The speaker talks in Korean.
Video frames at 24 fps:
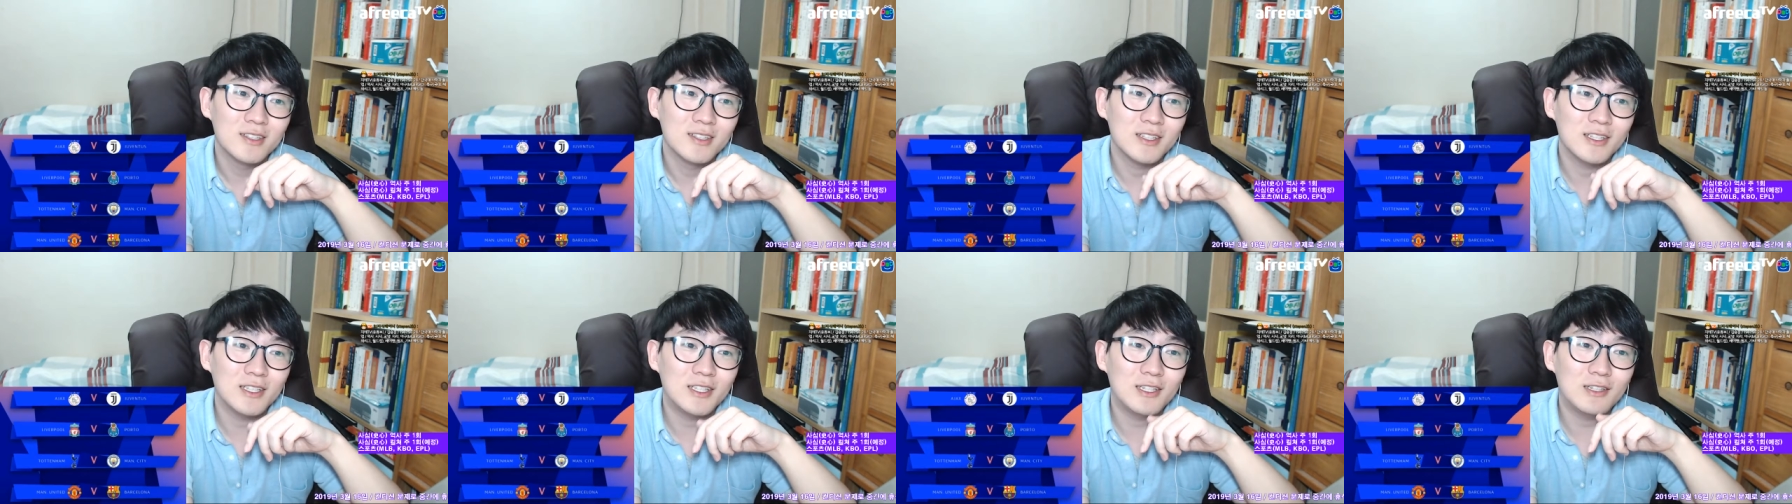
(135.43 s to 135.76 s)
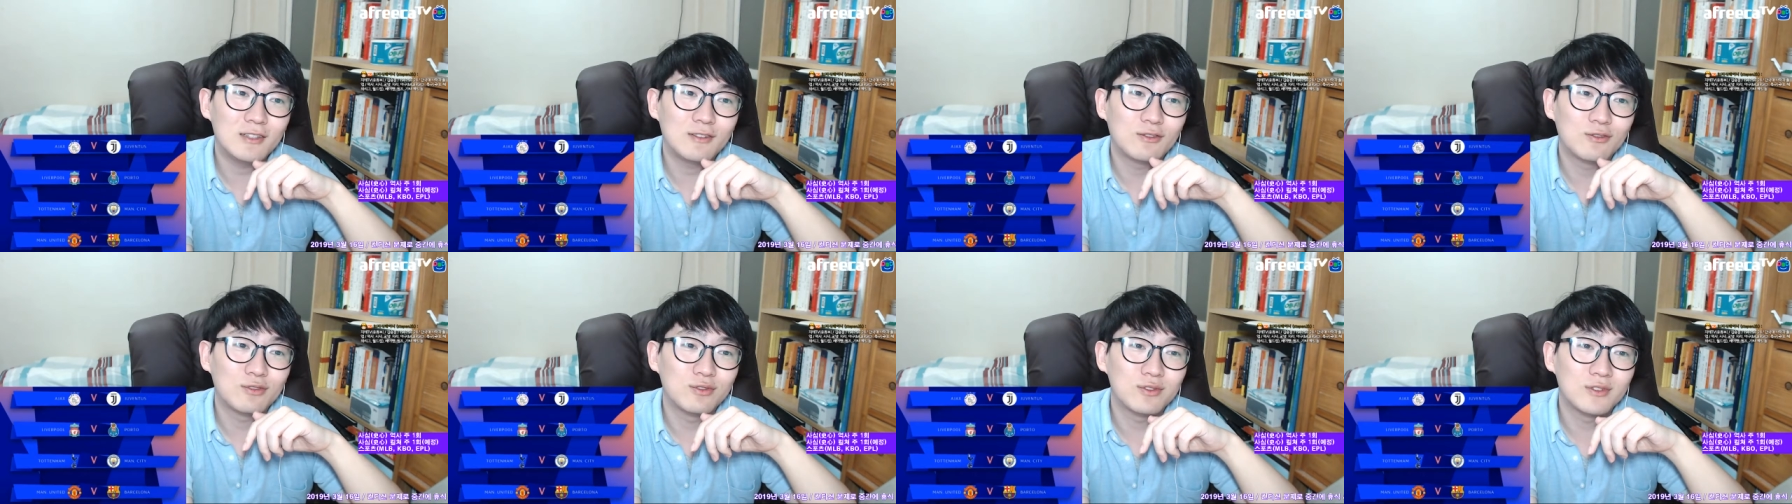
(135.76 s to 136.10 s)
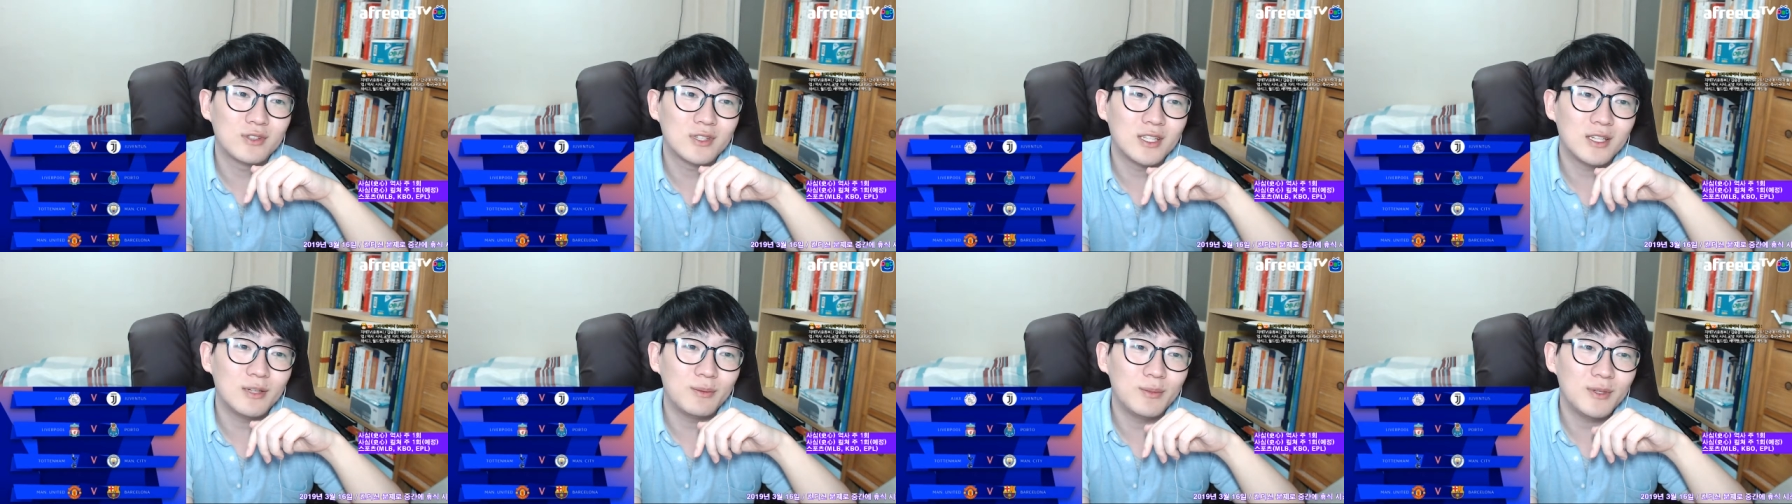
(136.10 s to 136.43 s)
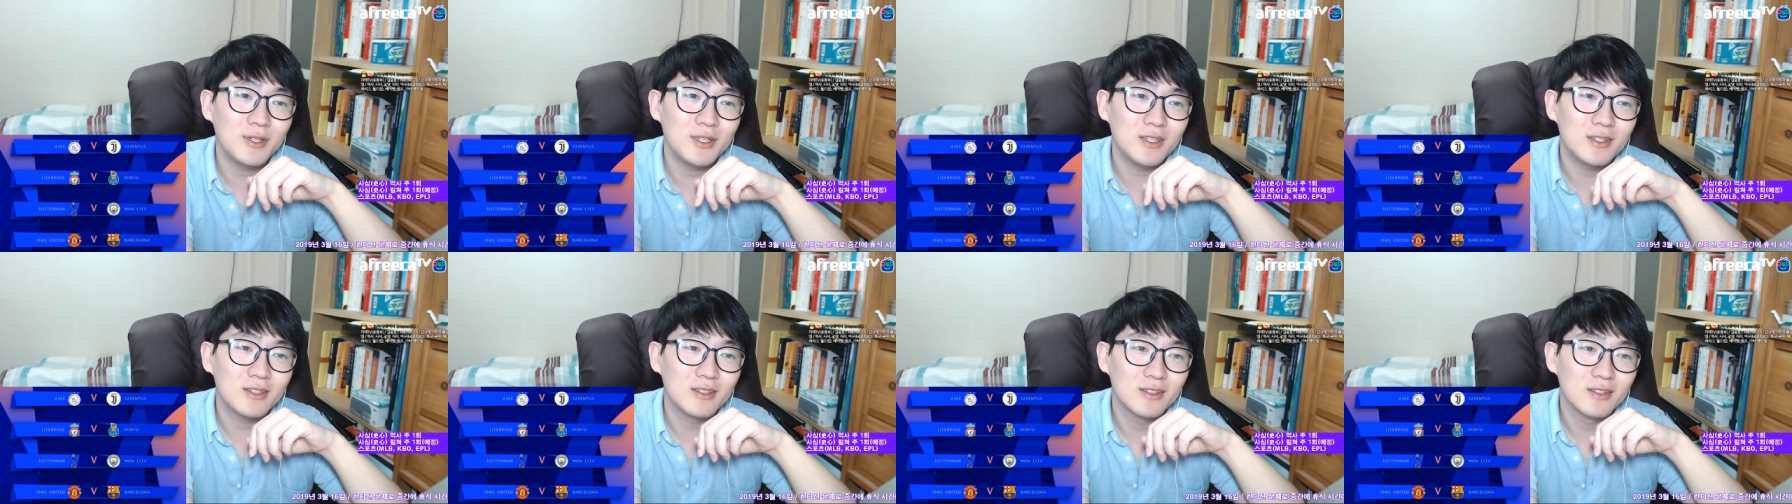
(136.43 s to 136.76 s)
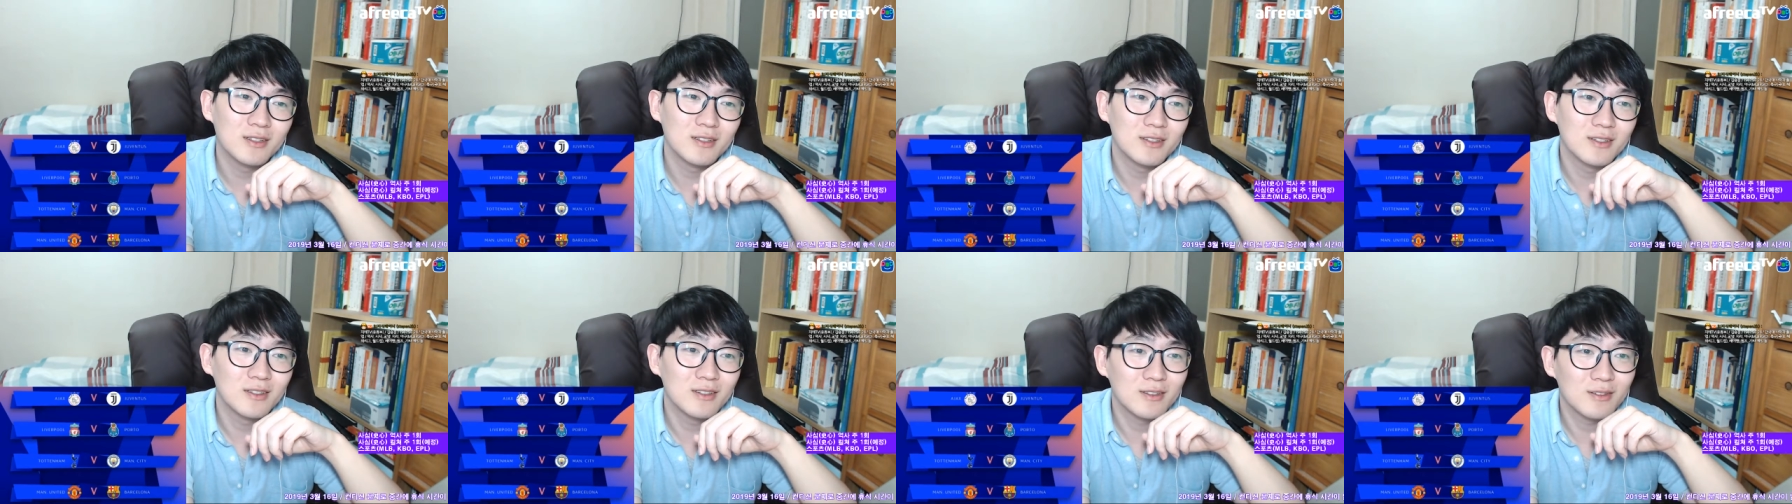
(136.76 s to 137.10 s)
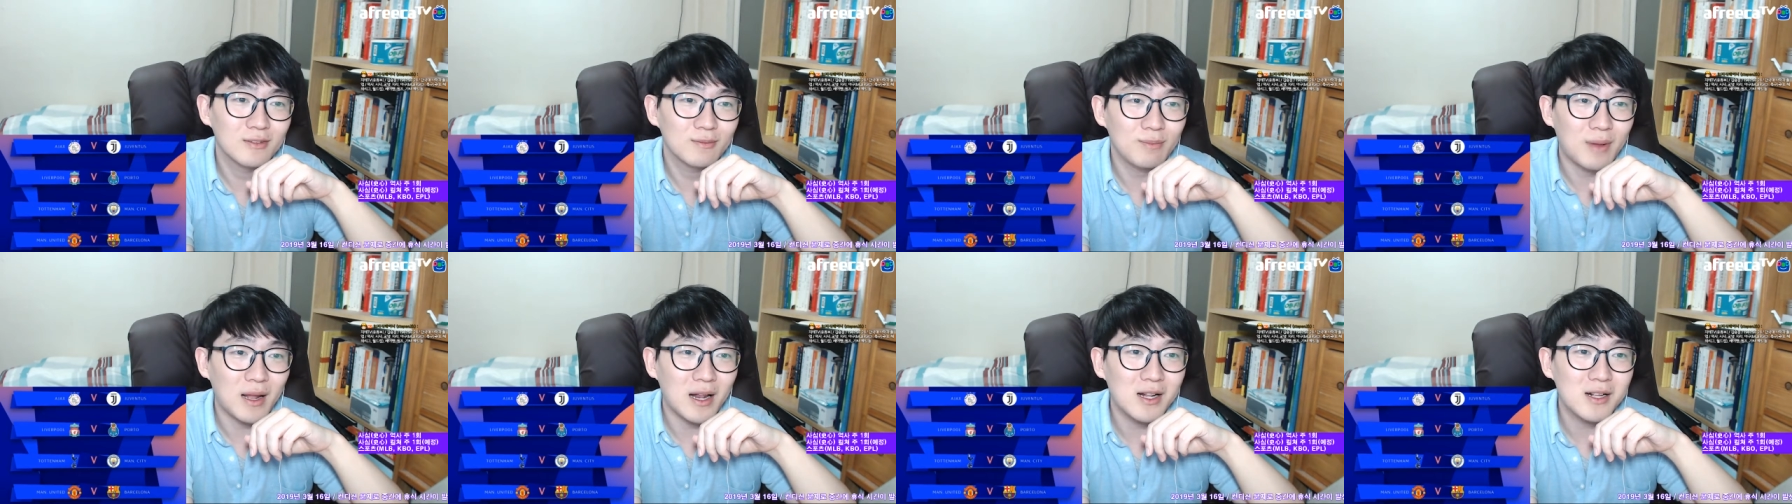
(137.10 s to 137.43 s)
이 두 팀이
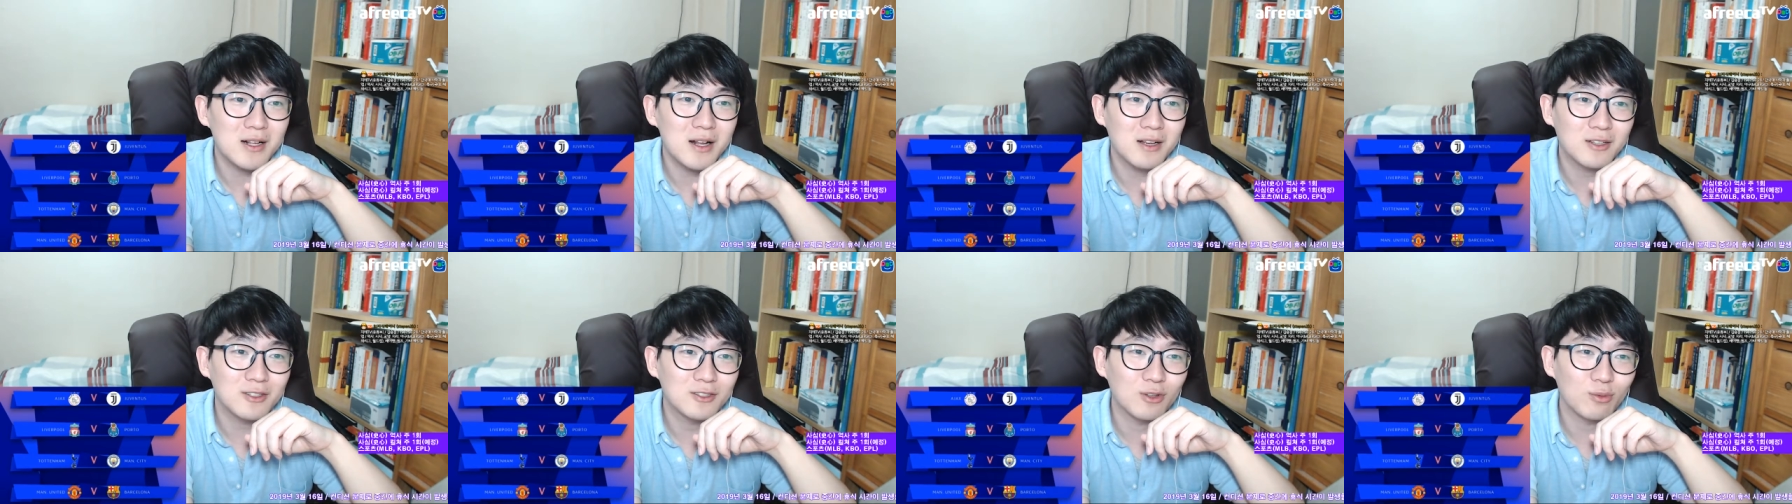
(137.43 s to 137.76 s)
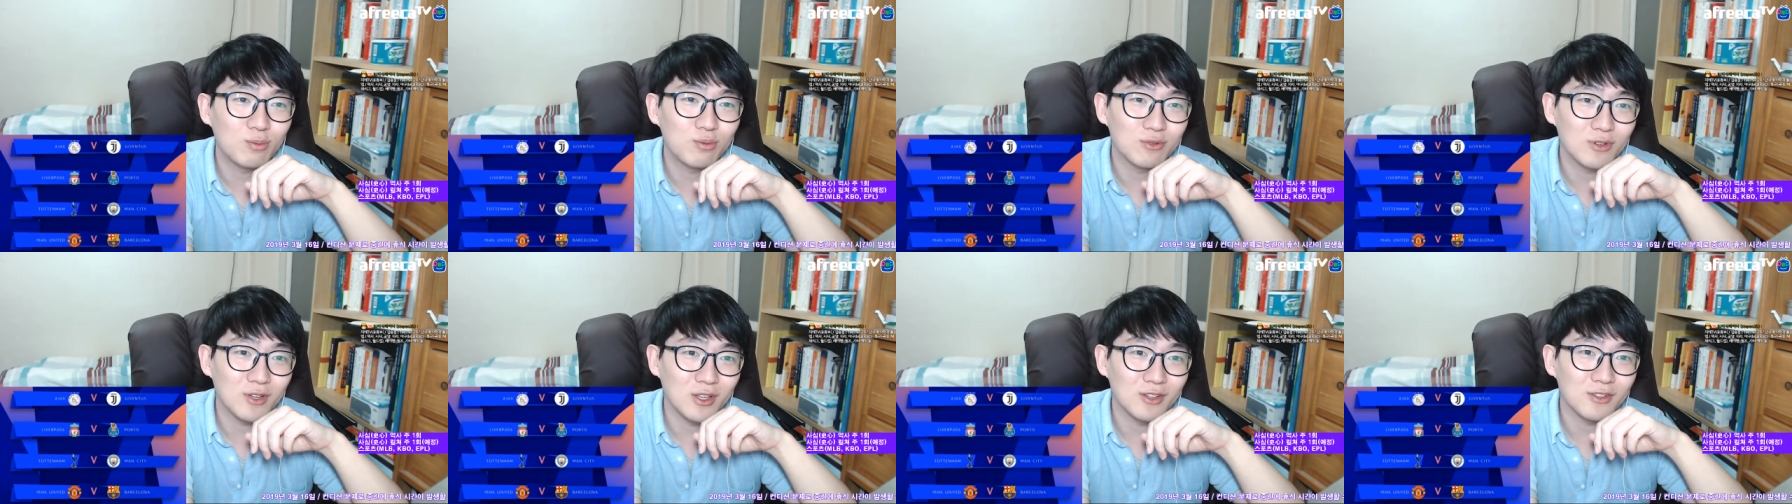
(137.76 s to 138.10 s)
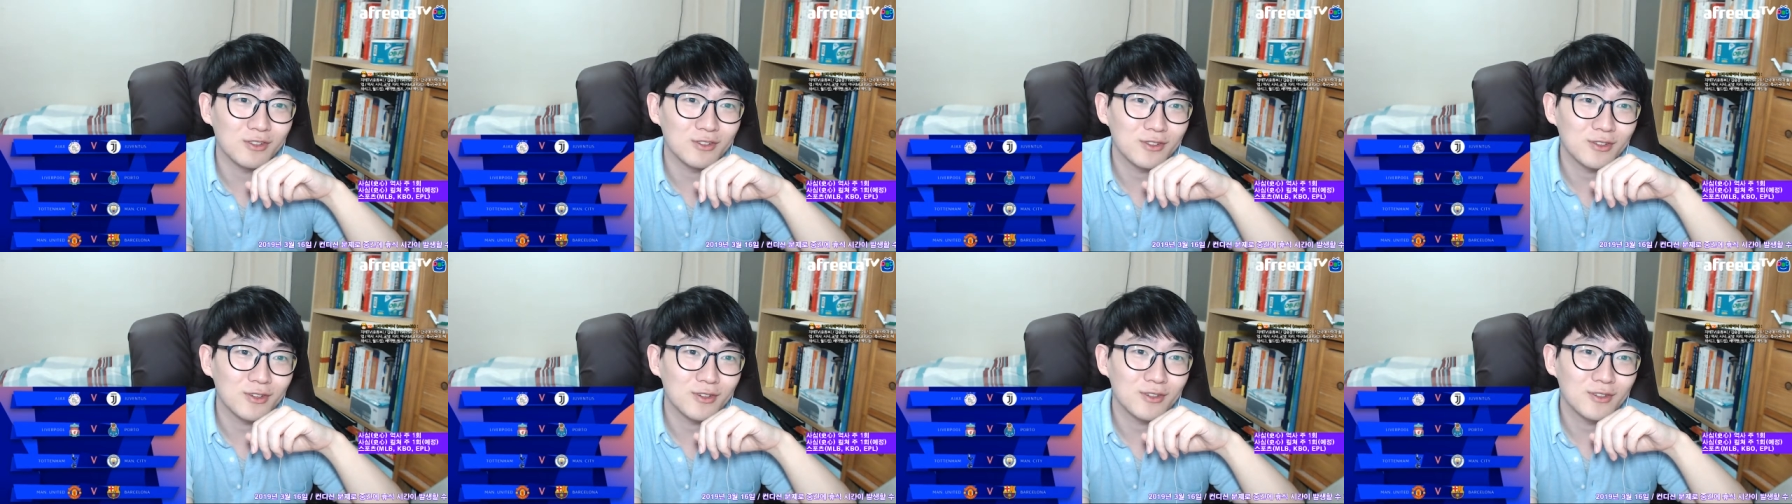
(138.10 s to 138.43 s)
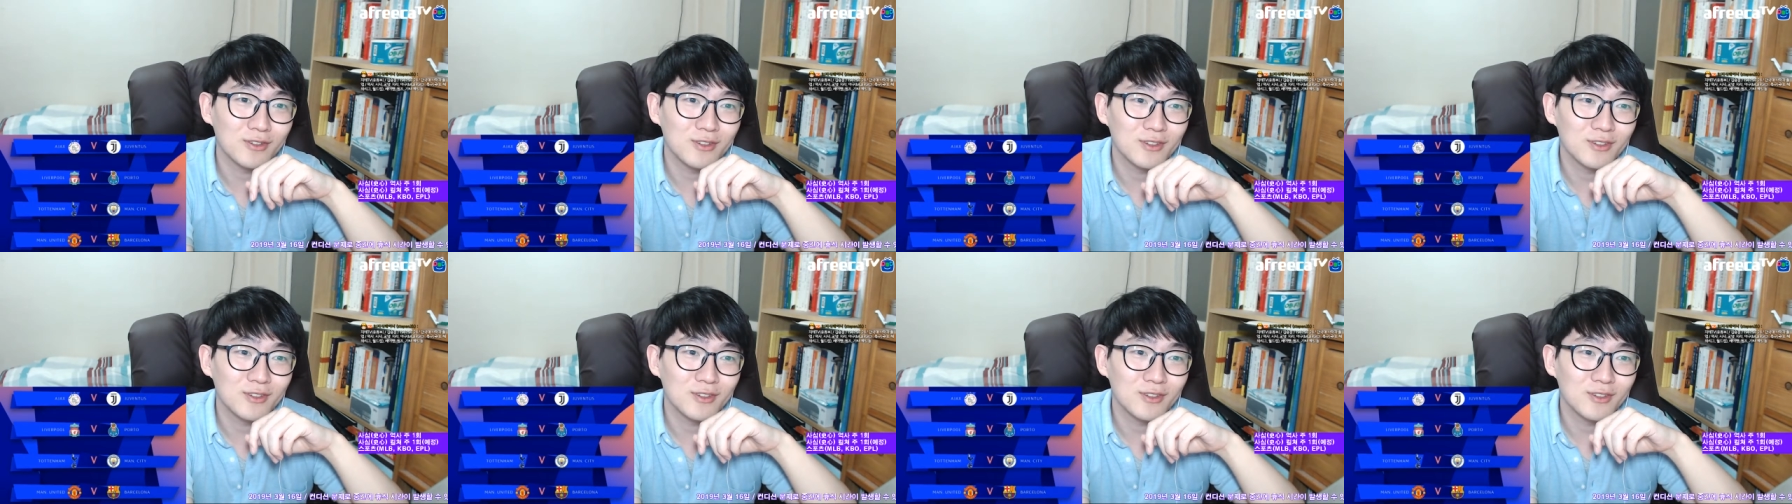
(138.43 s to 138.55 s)
8강에서 붙게 됐어요